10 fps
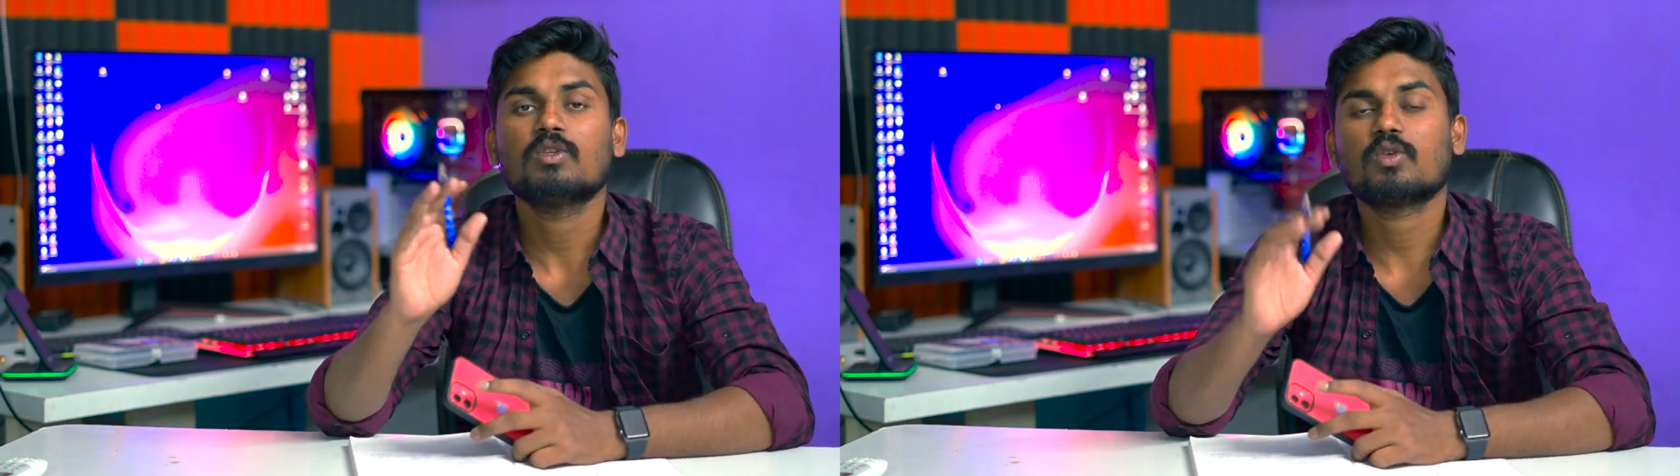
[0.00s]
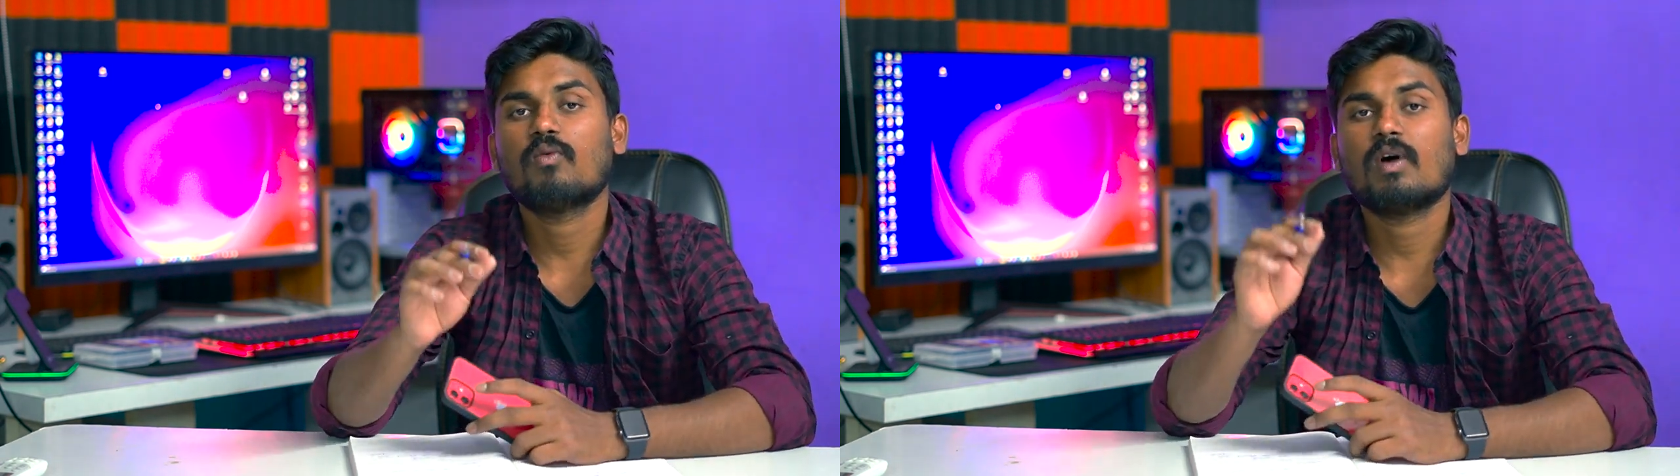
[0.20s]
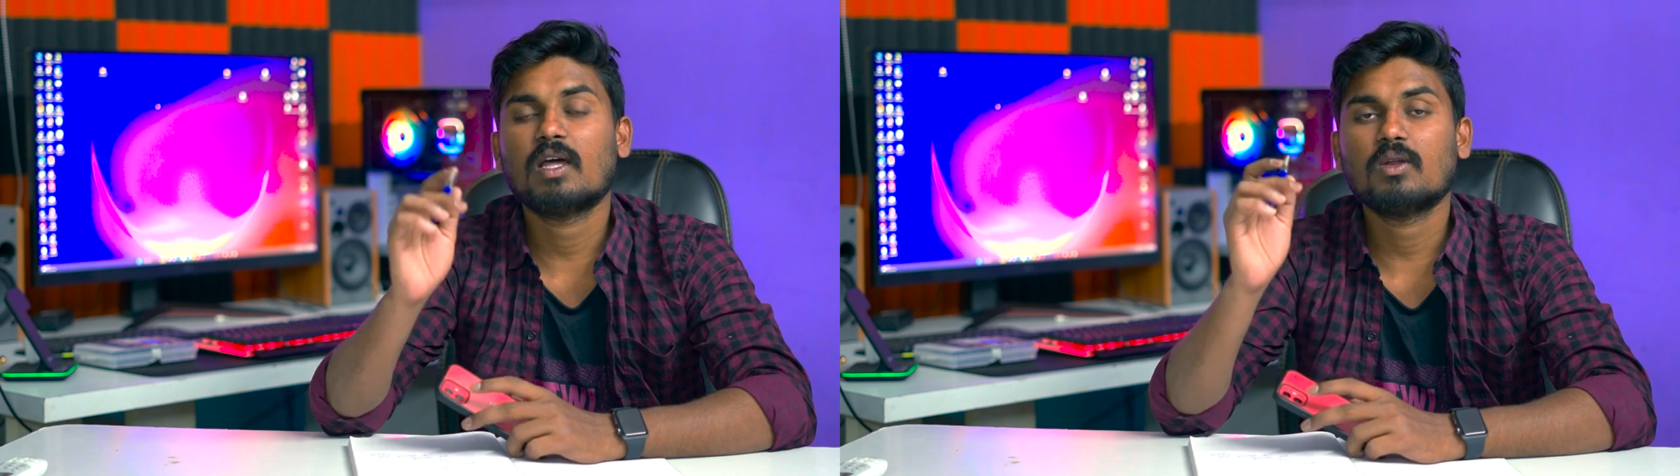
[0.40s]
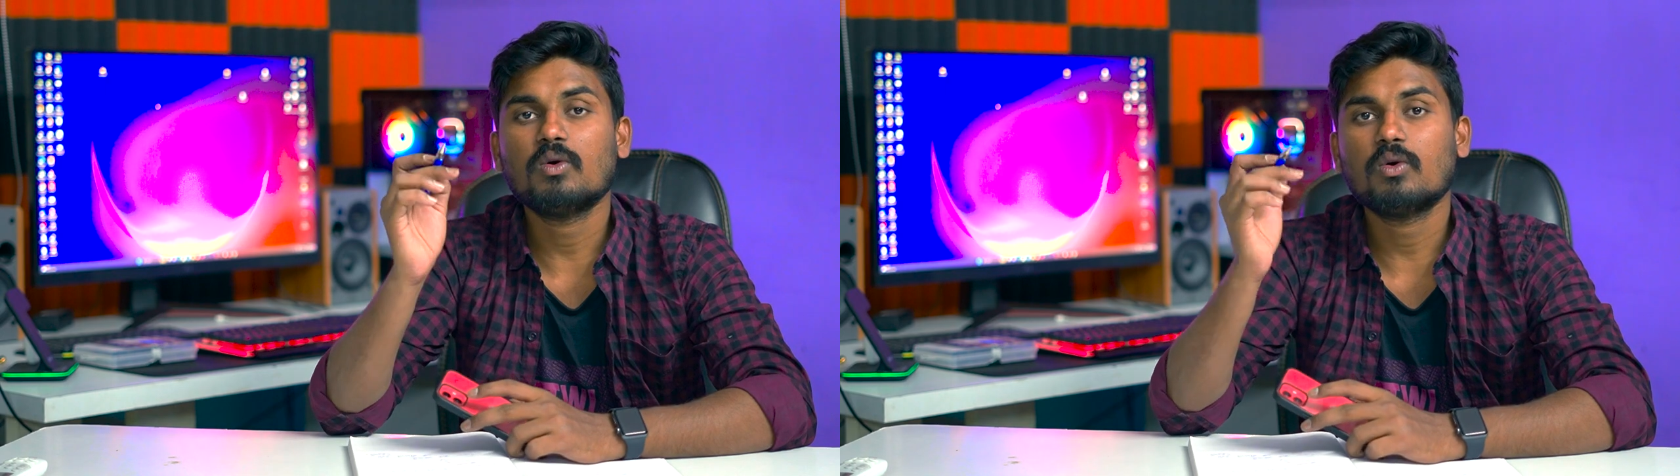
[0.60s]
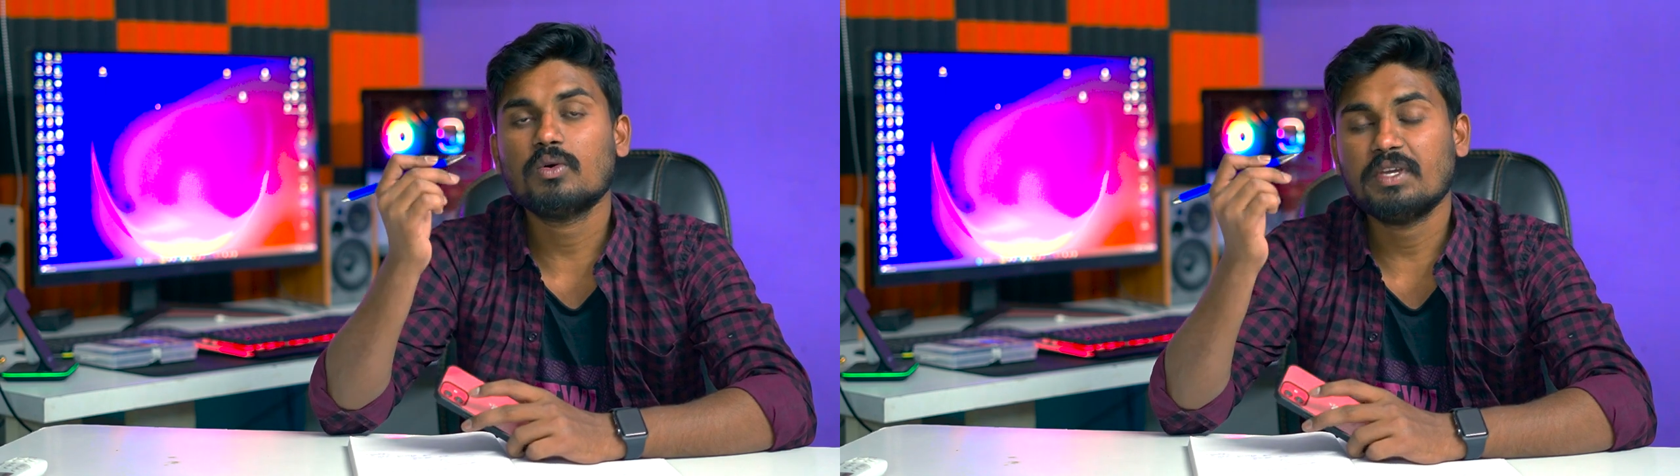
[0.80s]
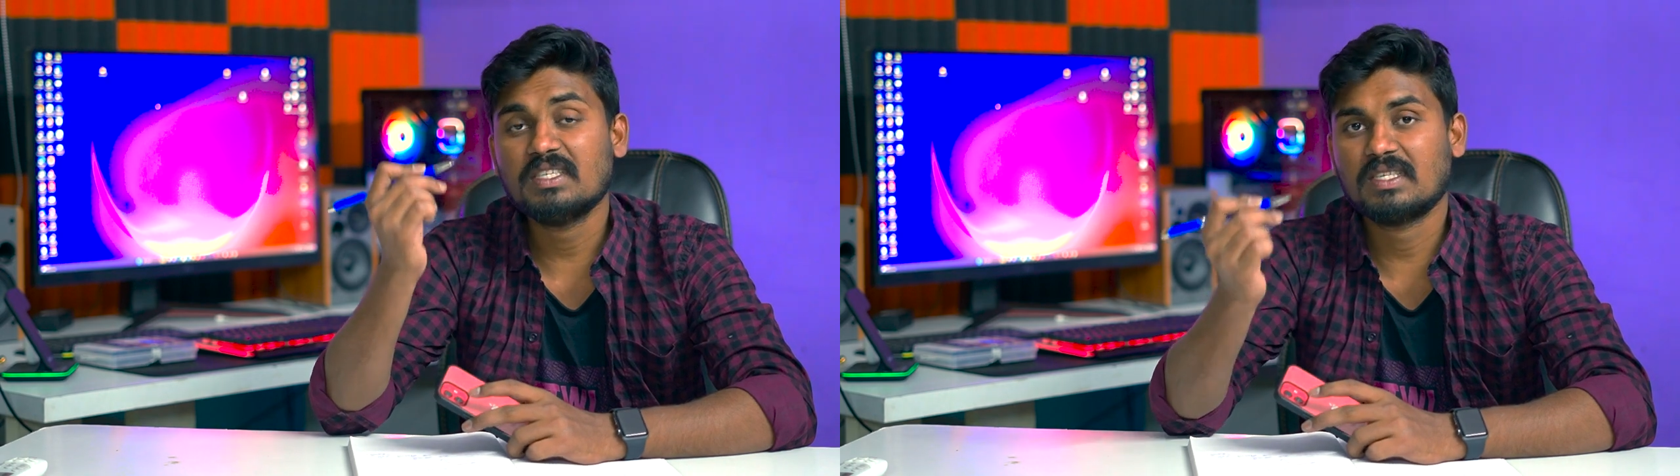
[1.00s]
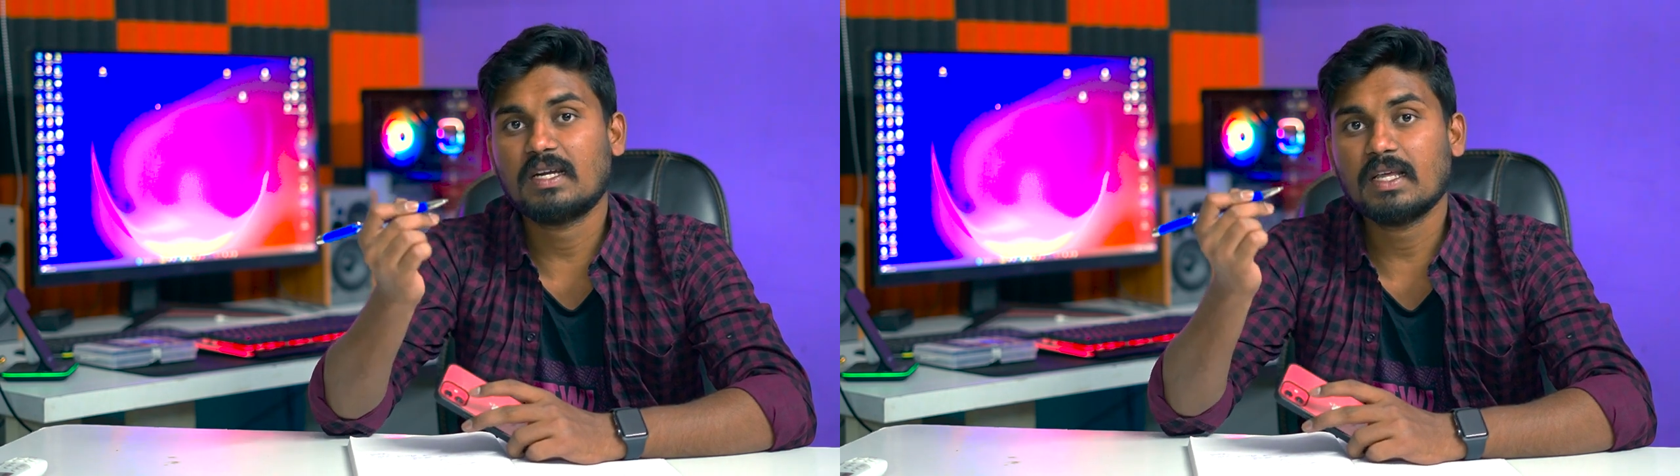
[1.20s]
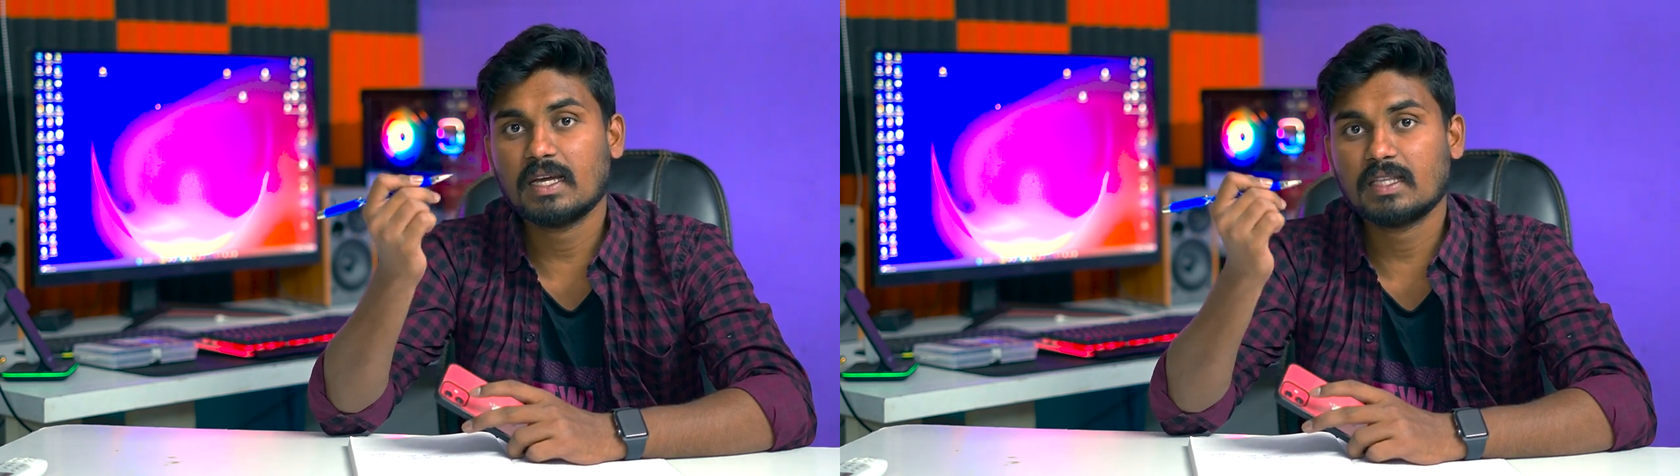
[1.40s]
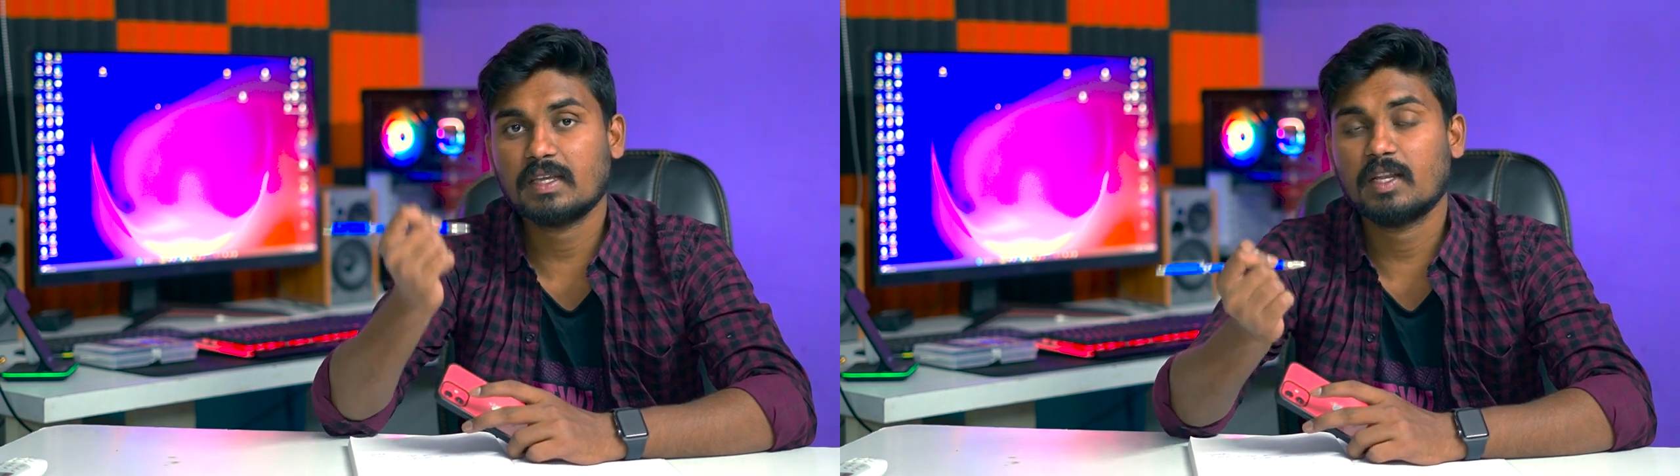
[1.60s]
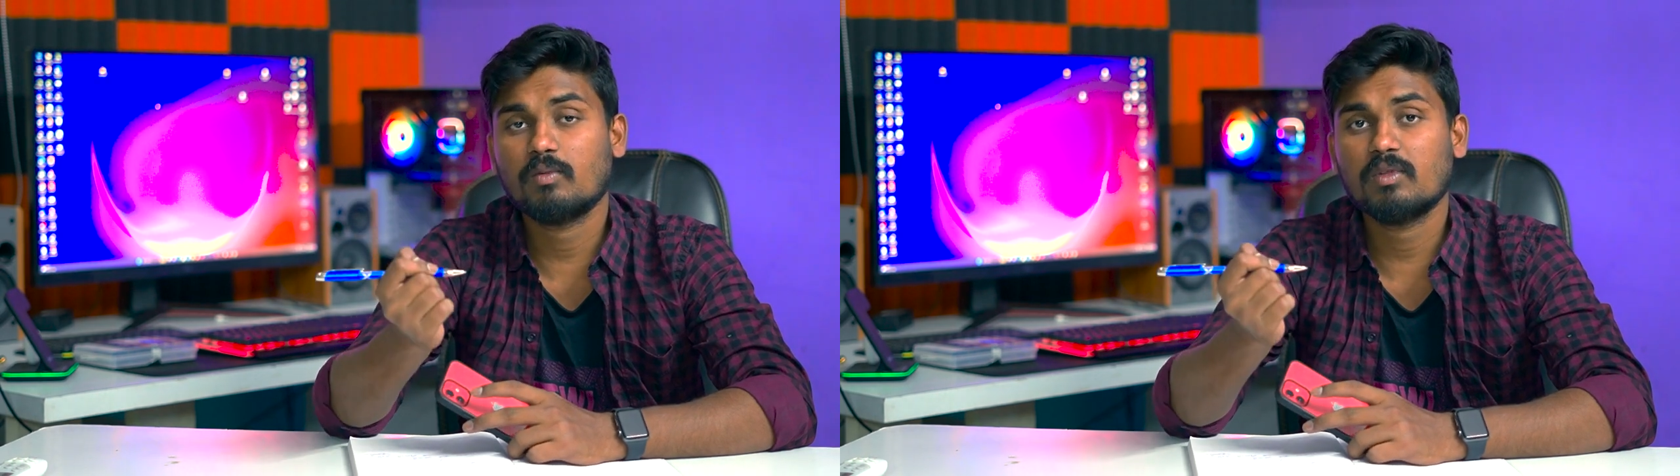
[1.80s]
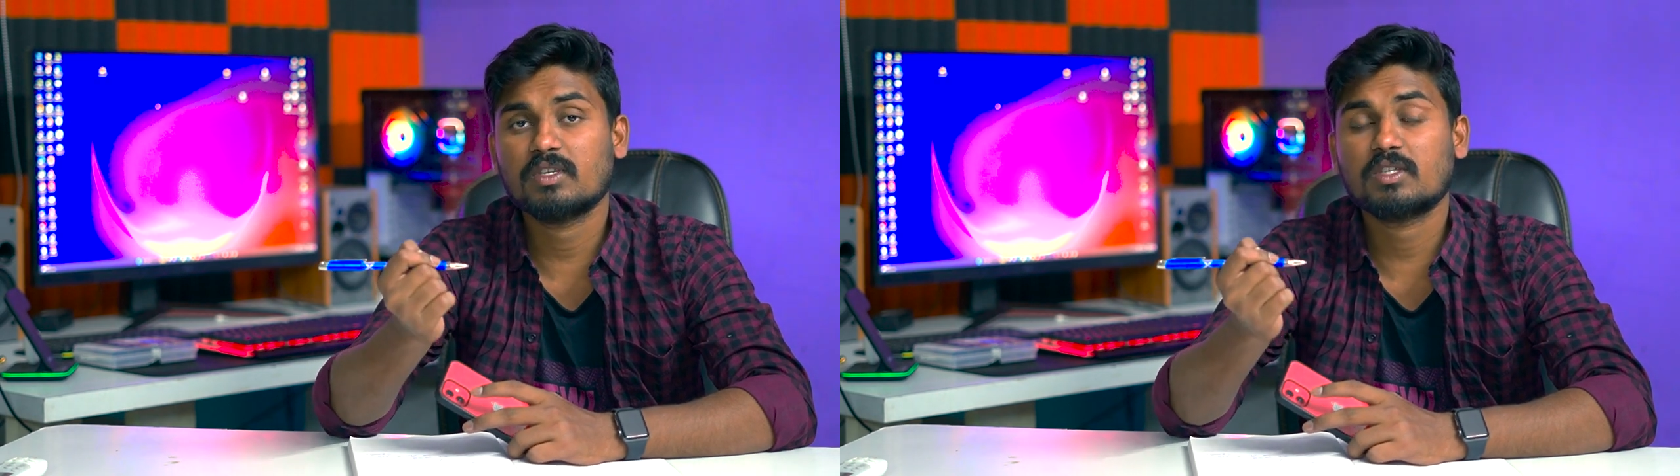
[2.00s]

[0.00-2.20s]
సో వాళ్ళు ఈ సెట్టింగ్ అయితే ఎనేబుల్